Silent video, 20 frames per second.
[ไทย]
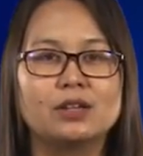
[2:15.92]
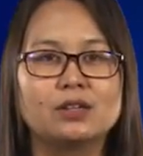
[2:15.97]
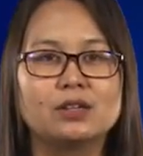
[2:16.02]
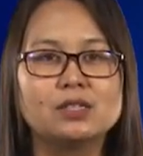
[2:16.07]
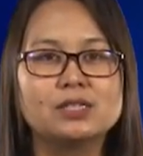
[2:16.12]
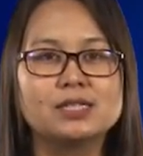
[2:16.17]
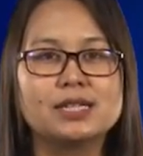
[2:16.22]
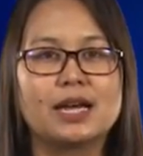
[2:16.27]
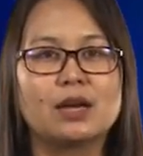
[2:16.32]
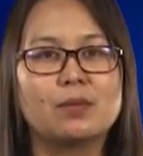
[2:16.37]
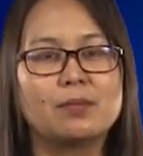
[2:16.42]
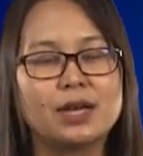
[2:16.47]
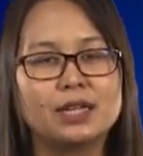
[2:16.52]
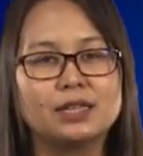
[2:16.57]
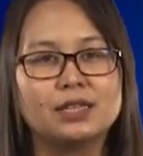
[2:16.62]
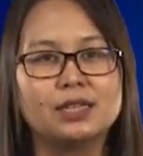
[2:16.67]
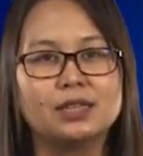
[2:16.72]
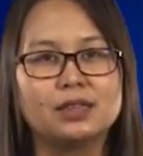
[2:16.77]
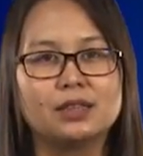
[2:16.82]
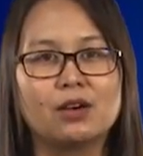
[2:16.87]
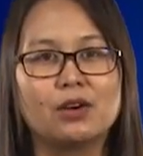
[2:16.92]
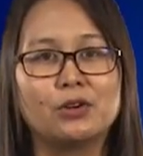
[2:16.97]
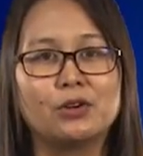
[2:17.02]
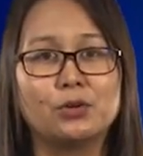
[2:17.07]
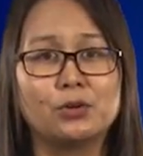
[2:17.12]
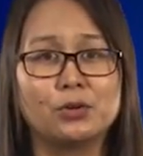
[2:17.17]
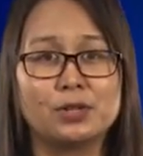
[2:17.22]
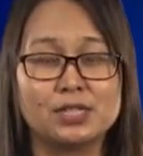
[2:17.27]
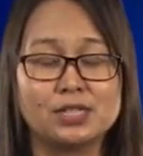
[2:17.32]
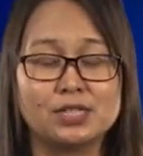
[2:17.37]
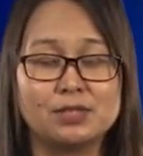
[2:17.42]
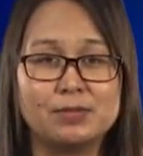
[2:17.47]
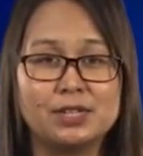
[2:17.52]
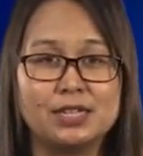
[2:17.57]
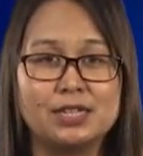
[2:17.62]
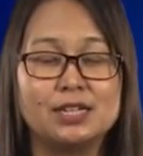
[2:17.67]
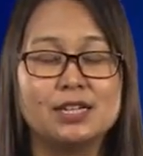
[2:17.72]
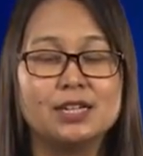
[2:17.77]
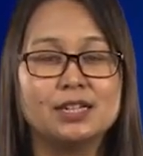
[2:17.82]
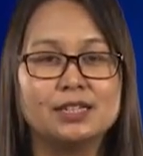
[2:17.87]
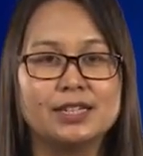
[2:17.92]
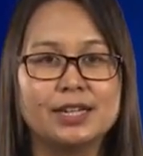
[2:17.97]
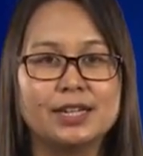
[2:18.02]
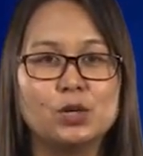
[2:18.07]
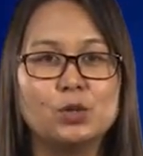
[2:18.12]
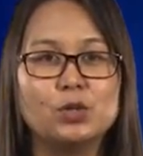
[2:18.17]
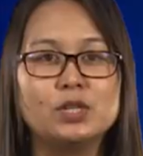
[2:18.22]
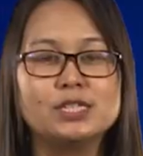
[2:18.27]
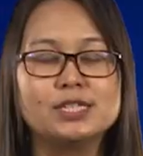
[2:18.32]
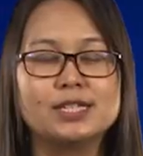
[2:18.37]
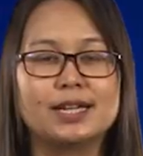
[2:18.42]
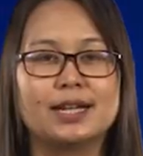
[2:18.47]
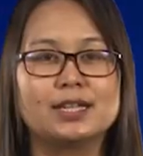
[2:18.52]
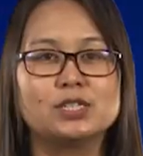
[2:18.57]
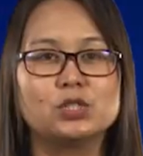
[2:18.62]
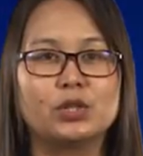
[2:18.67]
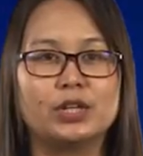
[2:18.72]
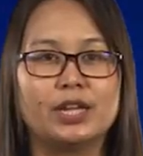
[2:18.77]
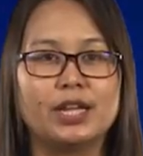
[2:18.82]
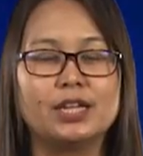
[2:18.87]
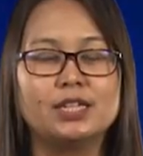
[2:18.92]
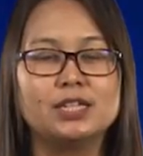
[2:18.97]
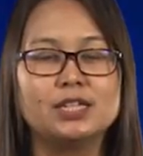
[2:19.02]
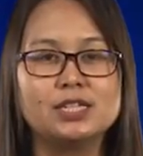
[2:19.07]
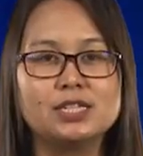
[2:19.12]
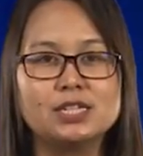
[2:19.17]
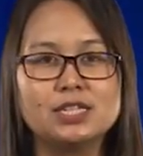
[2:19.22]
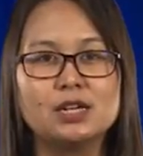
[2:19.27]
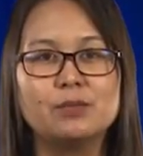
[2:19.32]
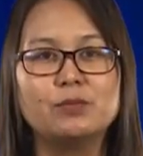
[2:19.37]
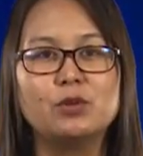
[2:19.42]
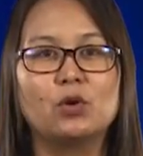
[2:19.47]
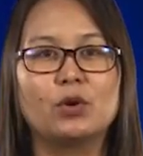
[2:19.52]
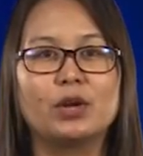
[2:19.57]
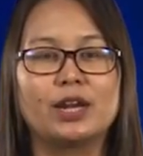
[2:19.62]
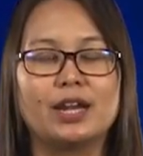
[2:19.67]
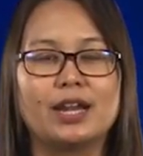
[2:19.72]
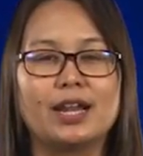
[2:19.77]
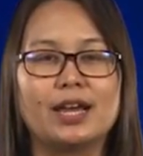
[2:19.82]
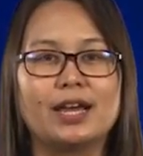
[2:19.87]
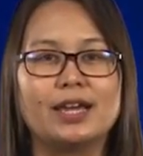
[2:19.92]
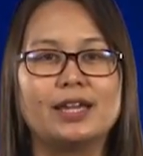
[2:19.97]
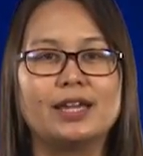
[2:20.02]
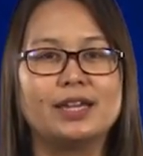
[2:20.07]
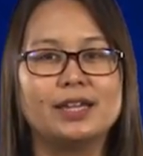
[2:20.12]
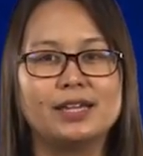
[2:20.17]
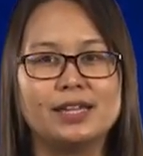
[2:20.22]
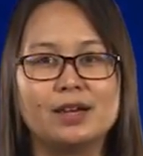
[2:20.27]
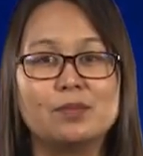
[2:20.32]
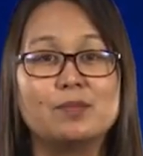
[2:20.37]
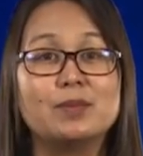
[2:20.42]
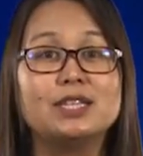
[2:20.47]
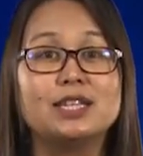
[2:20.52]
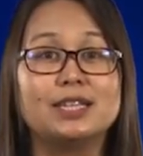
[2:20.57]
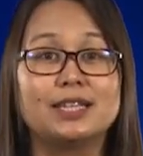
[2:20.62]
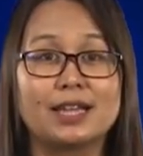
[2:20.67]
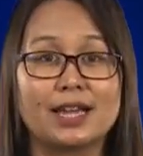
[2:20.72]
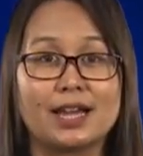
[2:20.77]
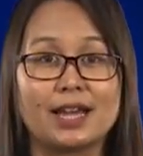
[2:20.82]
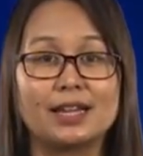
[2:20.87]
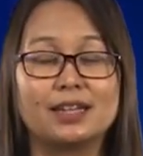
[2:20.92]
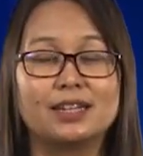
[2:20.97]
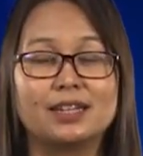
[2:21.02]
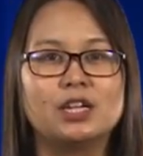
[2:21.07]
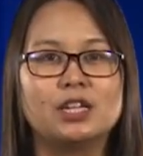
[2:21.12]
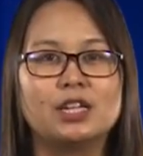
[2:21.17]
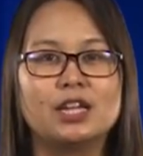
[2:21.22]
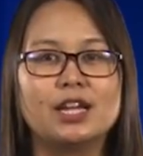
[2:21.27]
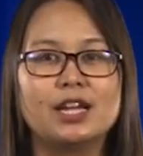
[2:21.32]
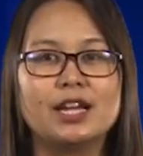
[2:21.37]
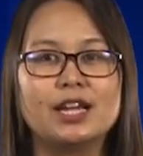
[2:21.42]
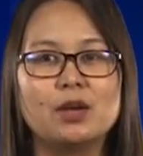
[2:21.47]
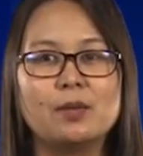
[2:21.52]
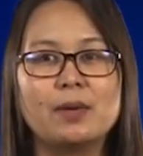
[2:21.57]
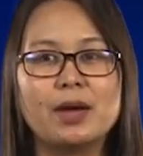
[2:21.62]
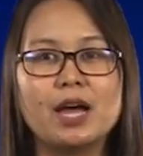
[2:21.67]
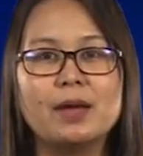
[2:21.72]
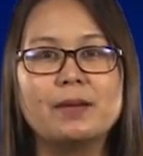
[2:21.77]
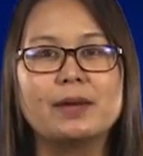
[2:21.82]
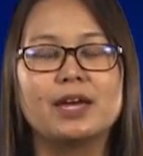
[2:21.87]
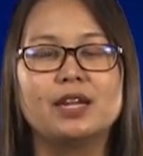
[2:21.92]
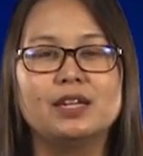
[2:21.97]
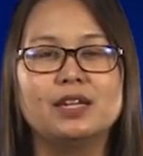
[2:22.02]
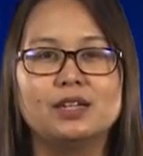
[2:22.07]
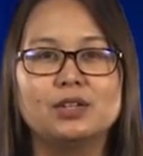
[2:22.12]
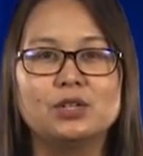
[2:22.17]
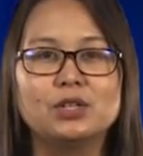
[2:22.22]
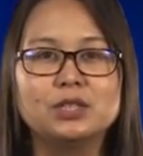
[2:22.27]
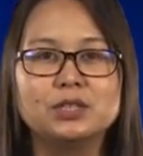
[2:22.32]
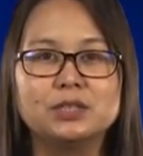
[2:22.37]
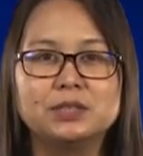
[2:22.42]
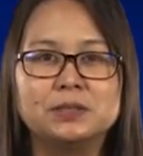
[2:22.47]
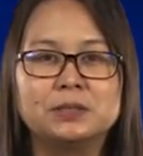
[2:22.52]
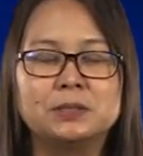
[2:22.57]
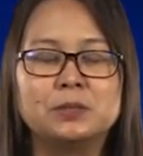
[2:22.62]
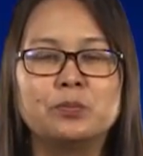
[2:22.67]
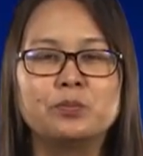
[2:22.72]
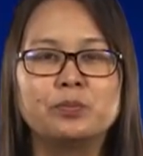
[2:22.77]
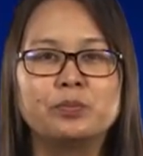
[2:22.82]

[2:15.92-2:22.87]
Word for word: ก็สามารถติดต่อโดยมีเทคโนโลยีสารสนเทศที่เชื่อมโยงกันได้อย่างไม่ติดขัดทางกายภาพอีกอันหนึ่งก็คือ